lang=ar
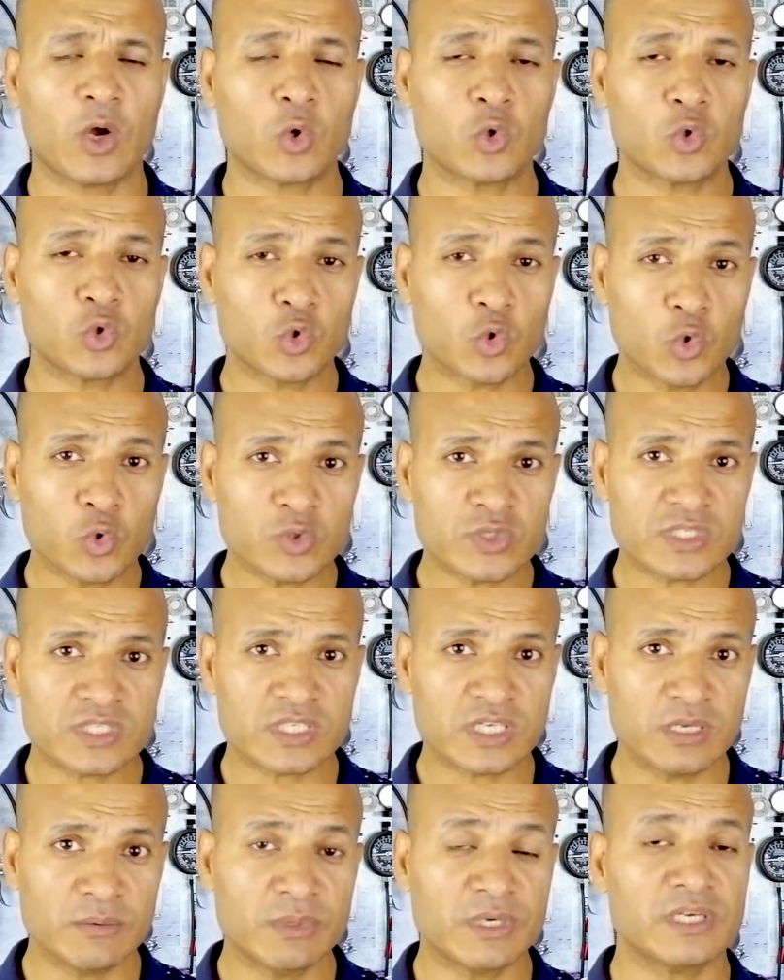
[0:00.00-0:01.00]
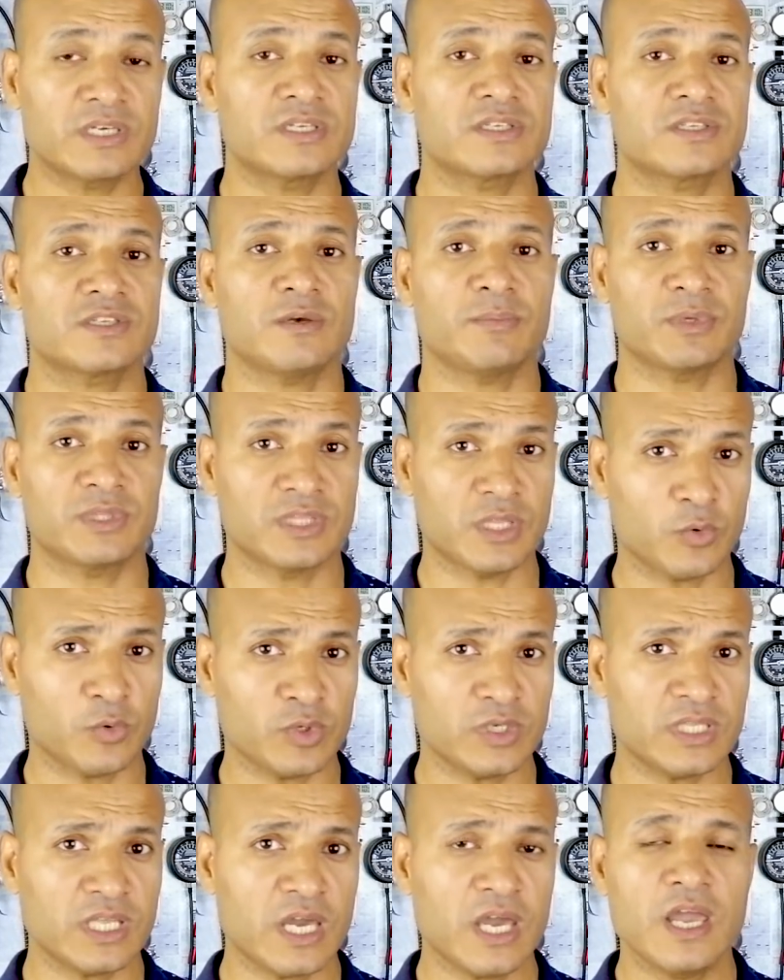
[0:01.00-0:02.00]
هاخد جزء من النظام
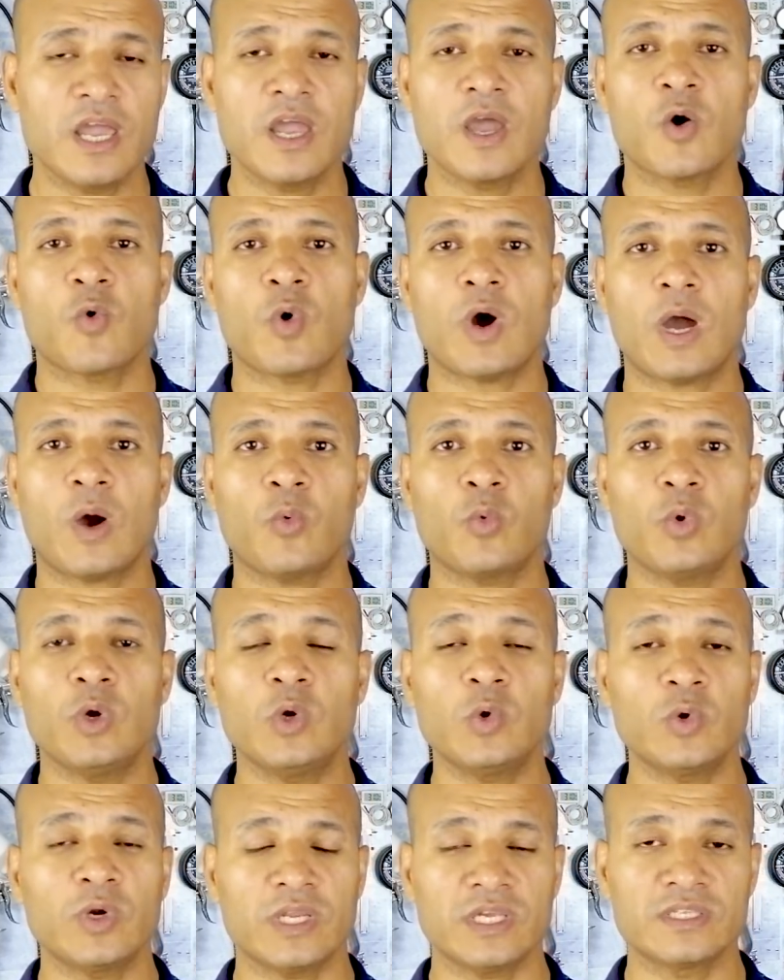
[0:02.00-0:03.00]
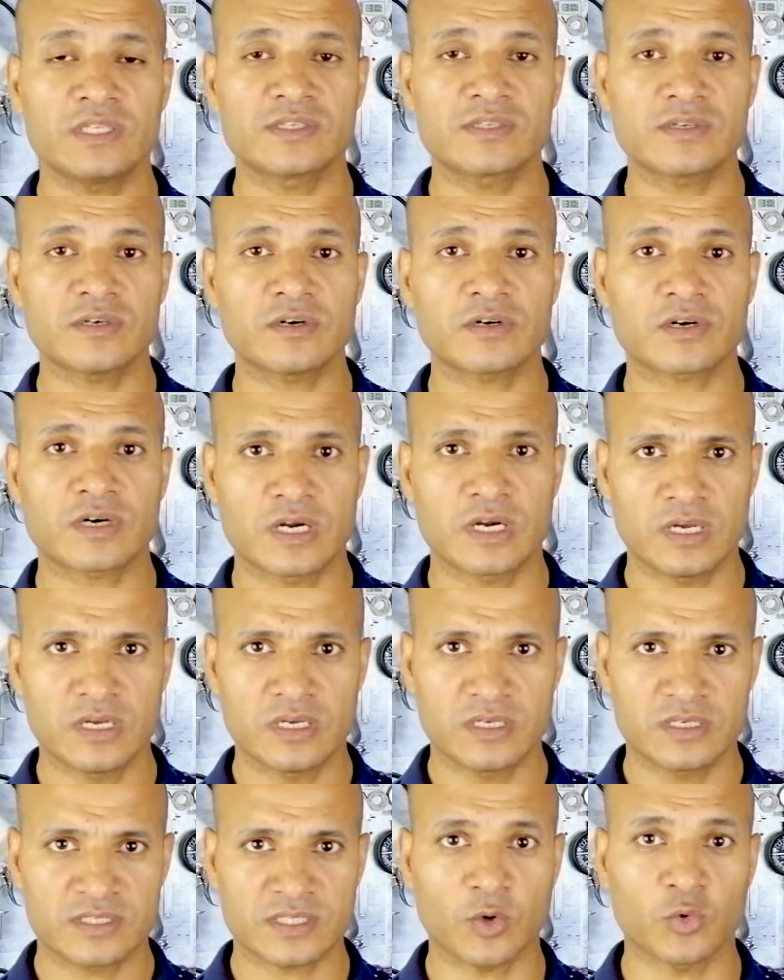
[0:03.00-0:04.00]
الضوئي ده واحوله لانذار
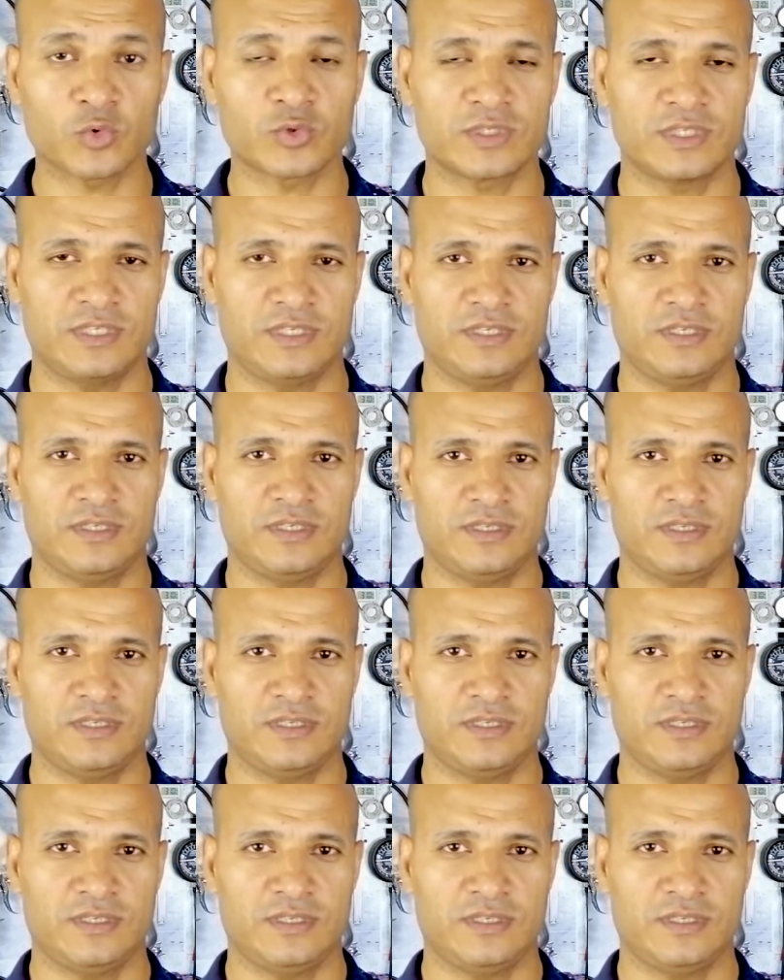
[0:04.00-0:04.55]
صوتي